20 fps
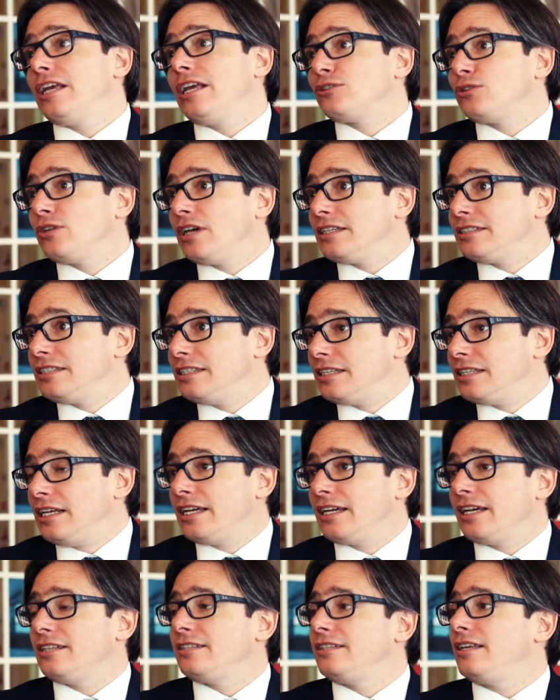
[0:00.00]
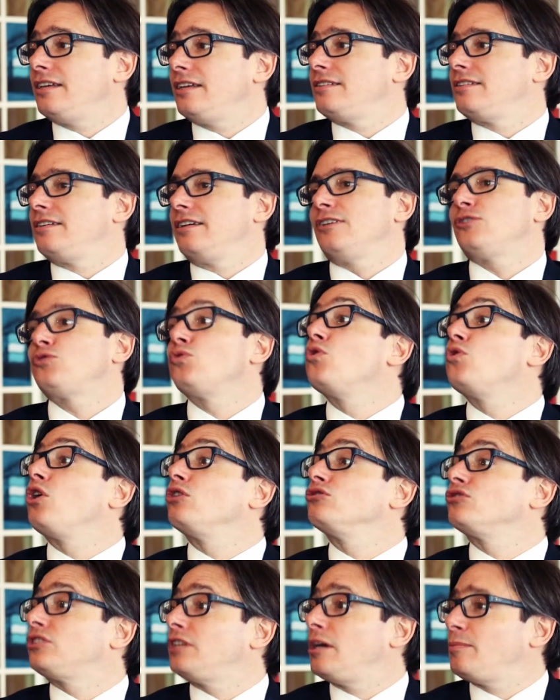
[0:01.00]
hoy las ciudades inteligentes es un
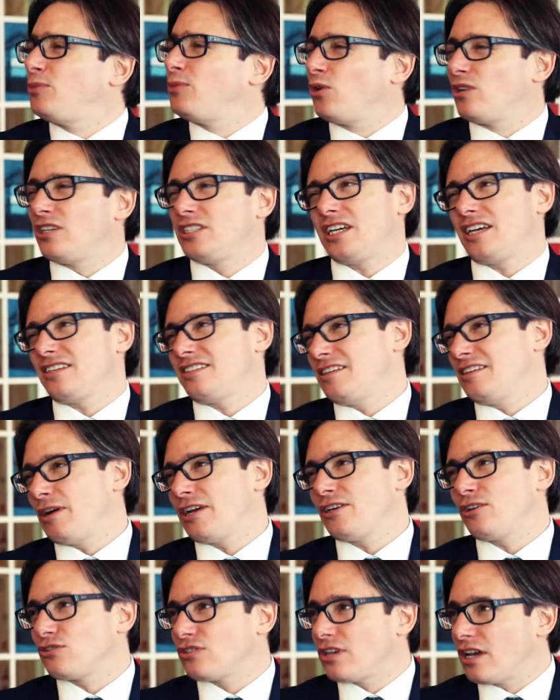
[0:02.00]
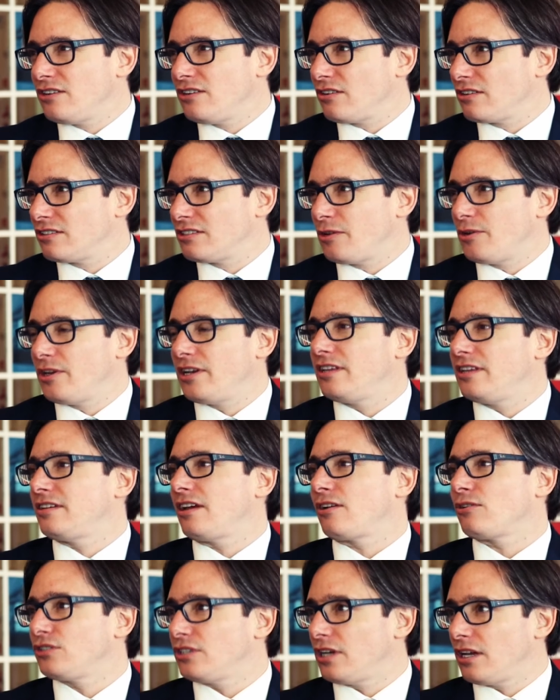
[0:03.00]
concepto que ya hace varios años que se viene
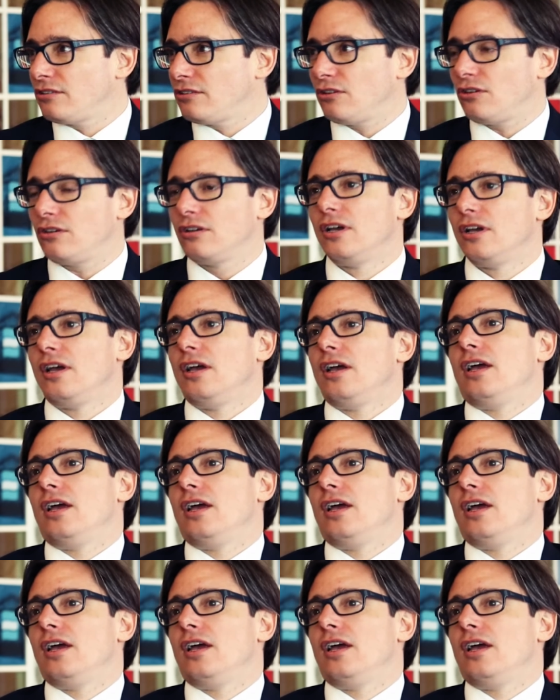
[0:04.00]
desarrollando,